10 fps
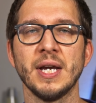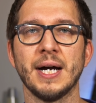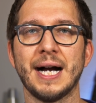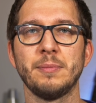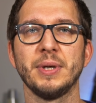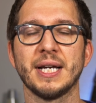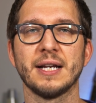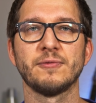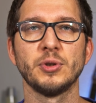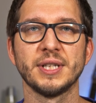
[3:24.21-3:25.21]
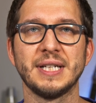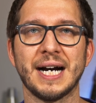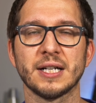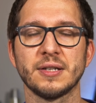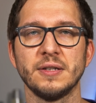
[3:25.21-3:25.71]
Alpic hat wohl
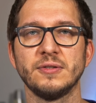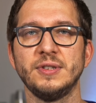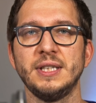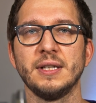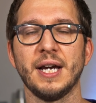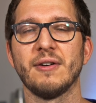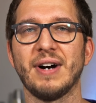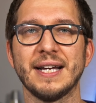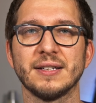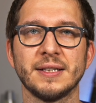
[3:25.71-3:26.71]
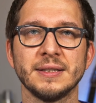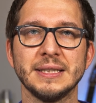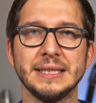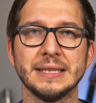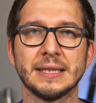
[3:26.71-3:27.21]
gedacht, sie erweitern
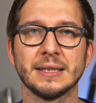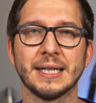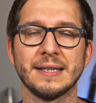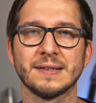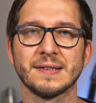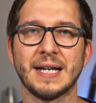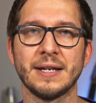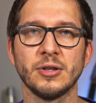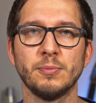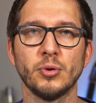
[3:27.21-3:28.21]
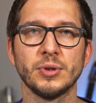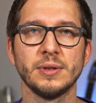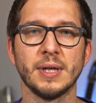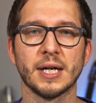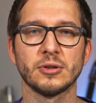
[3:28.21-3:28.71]
ihr ganzes Angebot
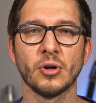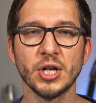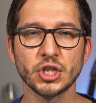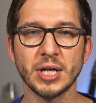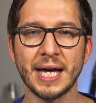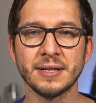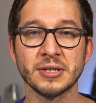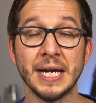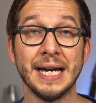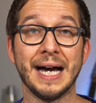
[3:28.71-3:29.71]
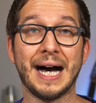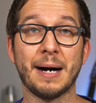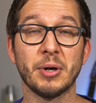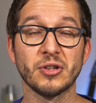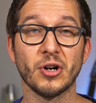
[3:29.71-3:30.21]
nach Deutschland,
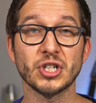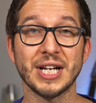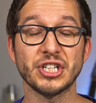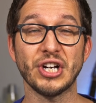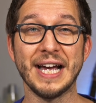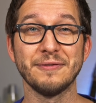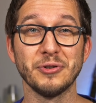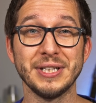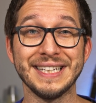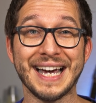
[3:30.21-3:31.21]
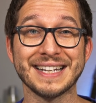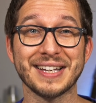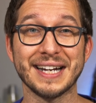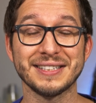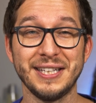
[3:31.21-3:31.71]
aber Deutschland scheint wohl nicht
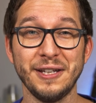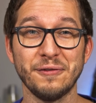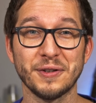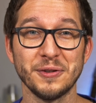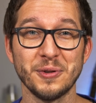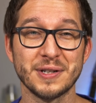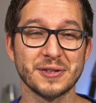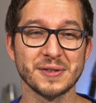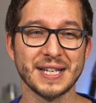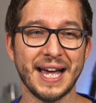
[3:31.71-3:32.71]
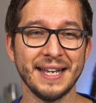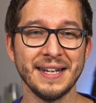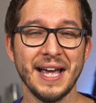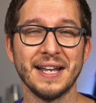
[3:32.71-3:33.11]
attraktiv genug zu sein.